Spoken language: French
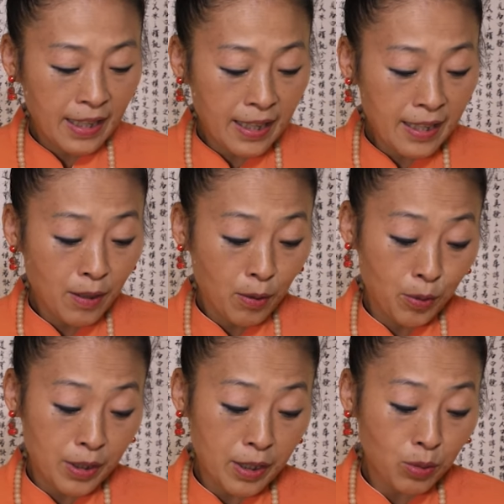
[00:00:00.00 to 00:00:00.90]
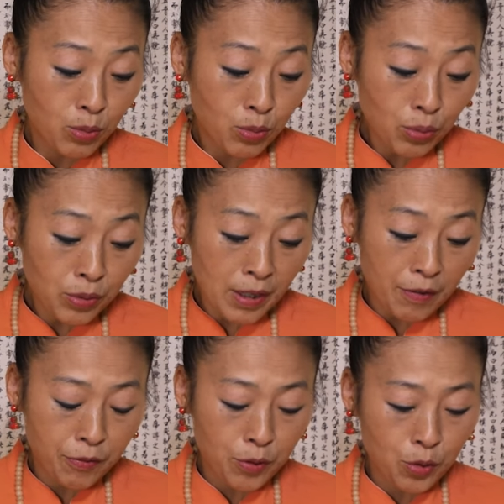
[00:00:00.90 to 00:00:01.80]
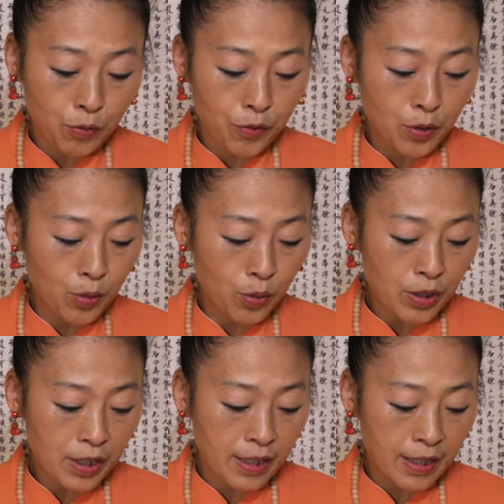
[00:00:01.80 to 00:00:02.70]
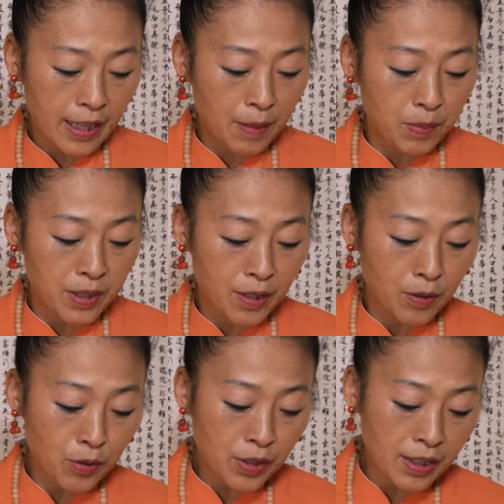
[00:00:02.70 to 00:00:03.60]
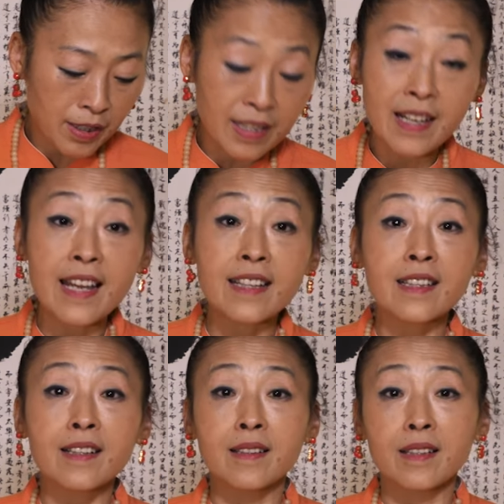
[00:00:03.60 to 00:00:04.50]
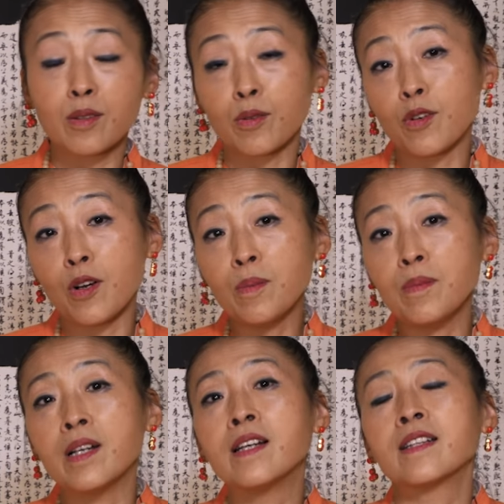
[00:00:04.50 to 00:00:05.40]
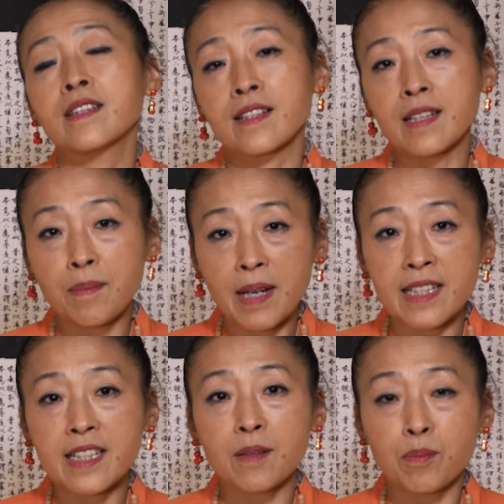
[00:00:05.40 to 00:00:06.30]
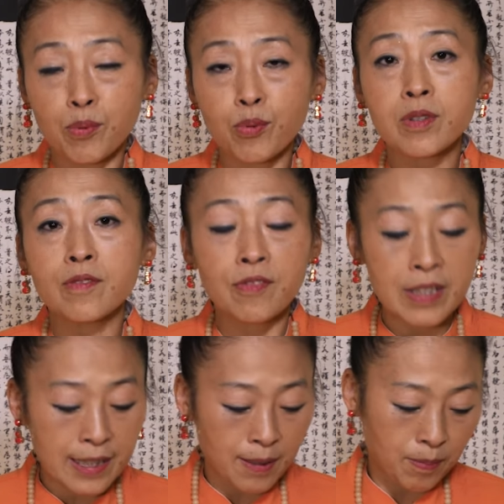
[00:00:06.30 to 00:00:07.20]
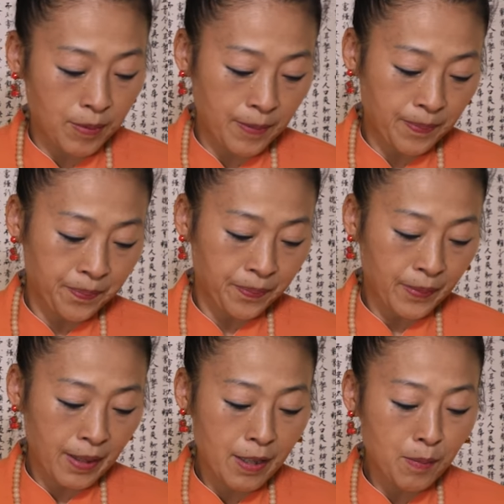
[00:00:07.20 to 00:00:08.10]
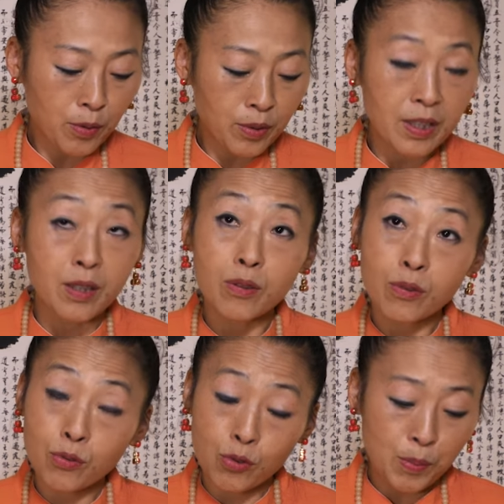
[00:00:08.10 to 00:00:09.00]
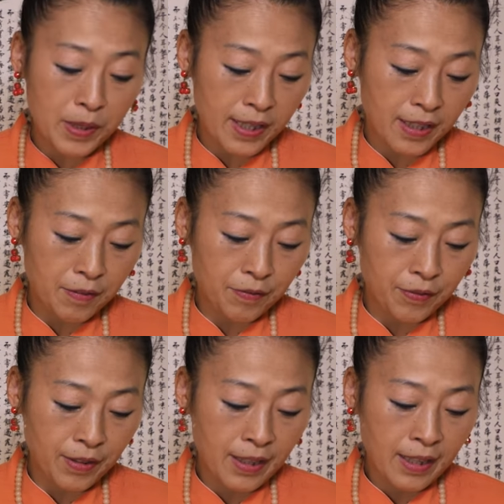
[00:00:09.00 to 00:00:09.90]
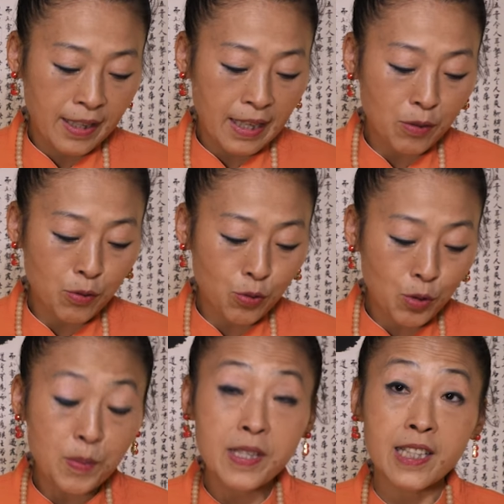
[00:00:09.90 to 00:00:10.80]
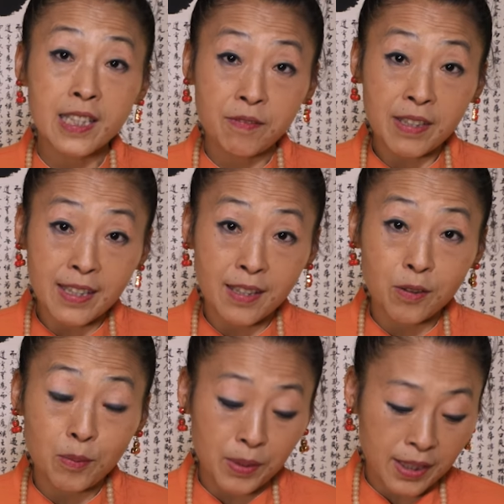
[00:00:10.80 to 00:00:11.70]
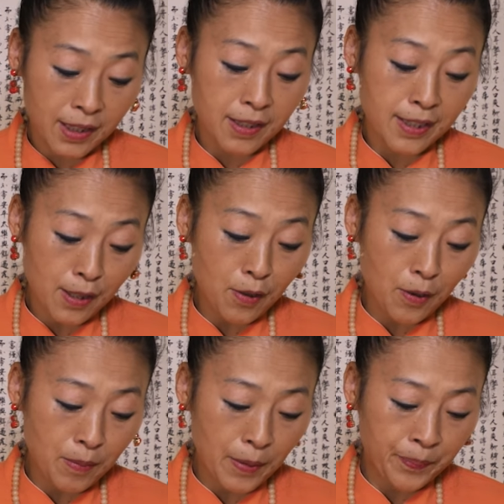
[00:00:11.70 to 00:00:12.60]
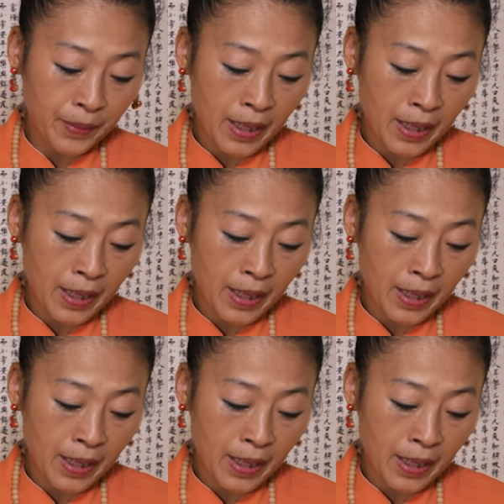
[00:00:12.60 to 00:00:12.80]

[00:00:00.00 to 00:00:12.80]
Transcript: Et aussi toutes les fonctions physiologiques et psychologiques de l'être, dans l'homme, dans sa matière plus visible. Le monde subjectif, la subjectivité, on peut dire, c'est l'homme.